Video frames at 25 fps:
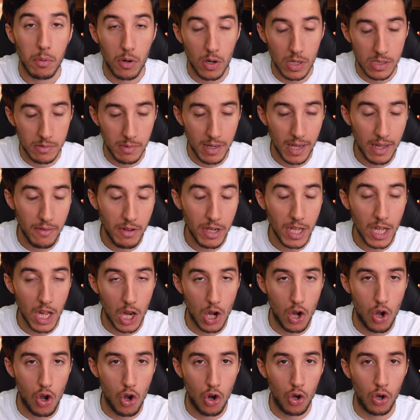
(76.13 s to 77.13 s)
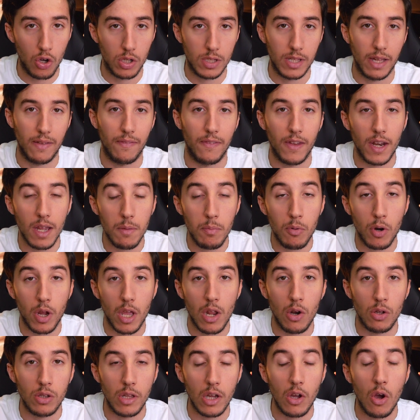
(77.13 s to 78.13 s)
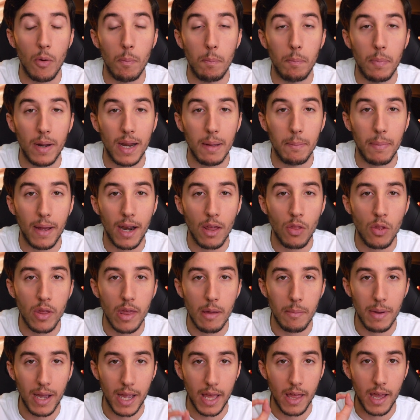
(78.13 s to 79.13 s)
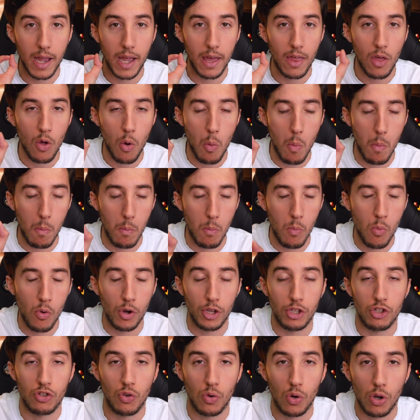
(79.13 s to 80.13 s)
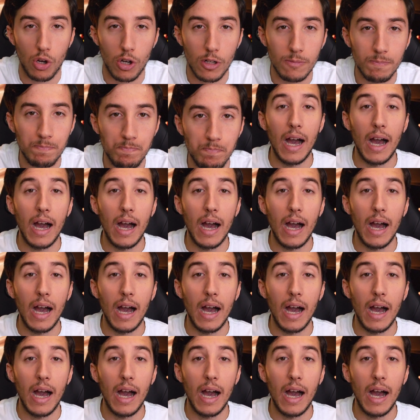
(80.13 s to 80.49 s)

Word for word: Pero la semana que viene los tendréis porque ya los tengo preparados y además que han quedado muy chulos.